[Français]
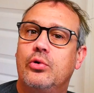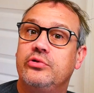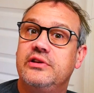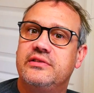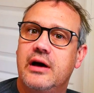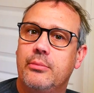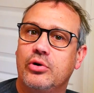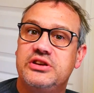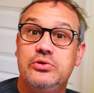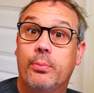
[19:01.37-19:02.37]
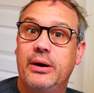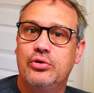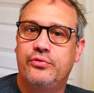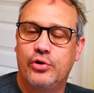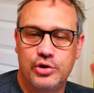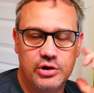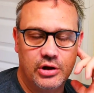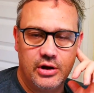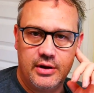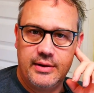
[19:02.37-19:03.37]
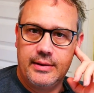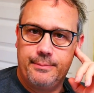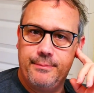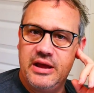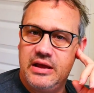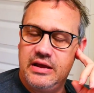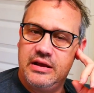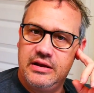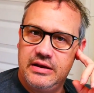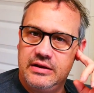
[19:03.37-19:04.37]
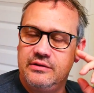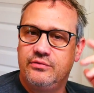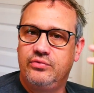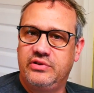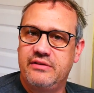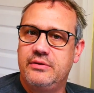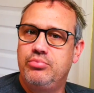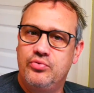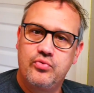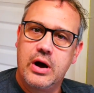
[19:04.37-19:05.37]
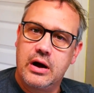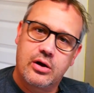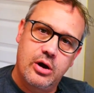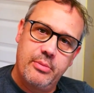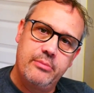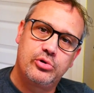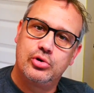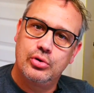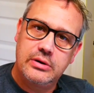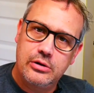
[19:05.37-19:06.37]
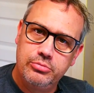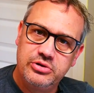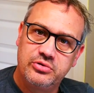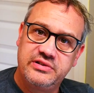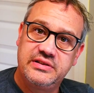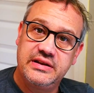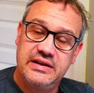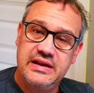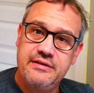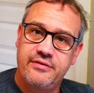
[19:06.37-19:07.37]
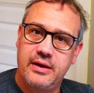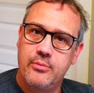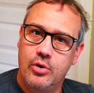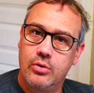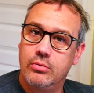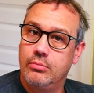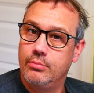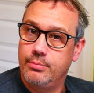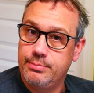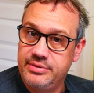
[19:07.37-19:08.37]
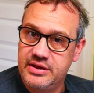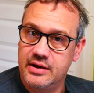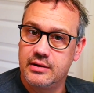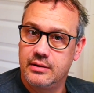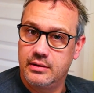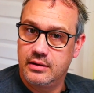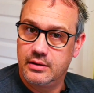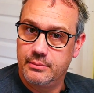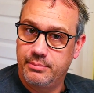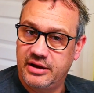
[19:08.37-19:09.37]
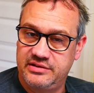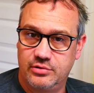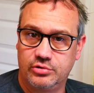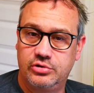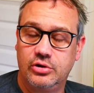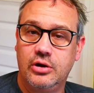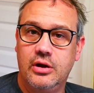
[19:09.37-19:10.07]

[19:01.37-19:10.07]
cause des arbres qui n'ont pas de feuilles mais vous avez pu voir quand même que la luminosité est vraiment bien présente